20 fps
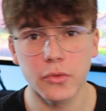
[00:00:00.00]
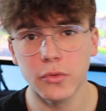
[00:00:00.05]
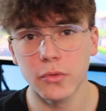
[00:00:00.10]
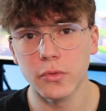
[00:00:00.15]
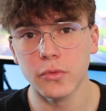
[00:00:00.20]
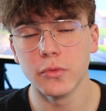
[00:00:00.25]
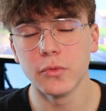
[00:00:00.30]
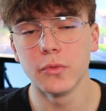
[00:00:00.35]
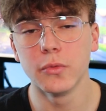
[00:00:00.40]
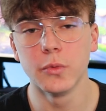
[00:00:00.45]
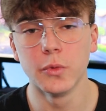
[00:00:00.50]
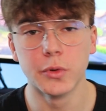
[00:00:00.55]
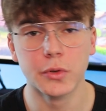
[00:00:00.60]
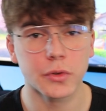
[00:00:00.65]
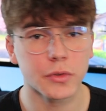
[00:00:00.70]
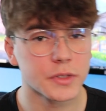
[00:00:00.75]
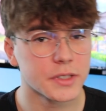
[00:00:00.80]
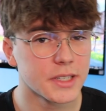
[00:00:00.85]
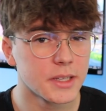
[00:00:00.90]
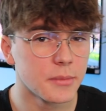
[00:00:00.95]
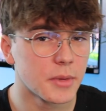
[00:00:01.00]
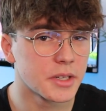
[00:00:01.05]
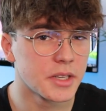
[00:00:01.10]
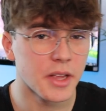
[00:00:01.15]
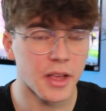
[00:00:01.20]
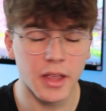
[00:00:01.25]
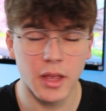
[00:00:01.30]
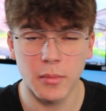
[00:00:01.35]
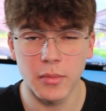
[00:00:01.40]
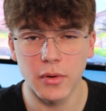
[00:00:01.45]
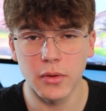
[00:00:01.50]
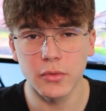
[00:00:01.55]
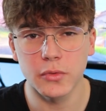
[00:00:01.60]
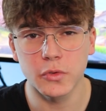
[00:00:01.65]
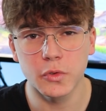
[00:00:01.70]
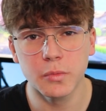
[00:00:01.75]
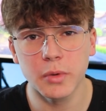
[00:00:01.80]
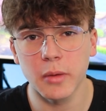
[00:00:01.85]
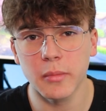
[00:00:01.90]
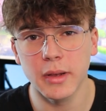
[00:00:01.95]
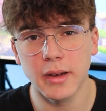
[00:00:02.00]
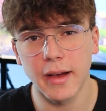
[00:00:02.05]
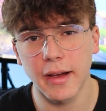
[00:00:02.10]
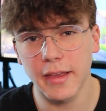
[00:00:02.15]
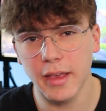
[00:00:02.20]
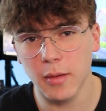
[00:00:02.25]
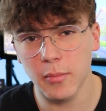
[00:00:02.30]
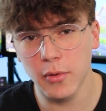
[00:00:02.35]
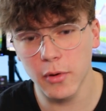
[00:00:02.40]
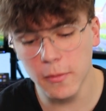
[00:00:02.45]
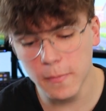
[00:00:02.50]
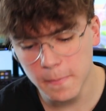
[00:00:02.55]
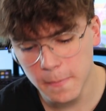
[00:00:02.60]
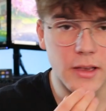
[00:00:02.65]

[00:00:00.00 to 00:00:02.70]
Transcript: de de, changer l'image d'arrière-plan, de supprimer l'arrière-plan.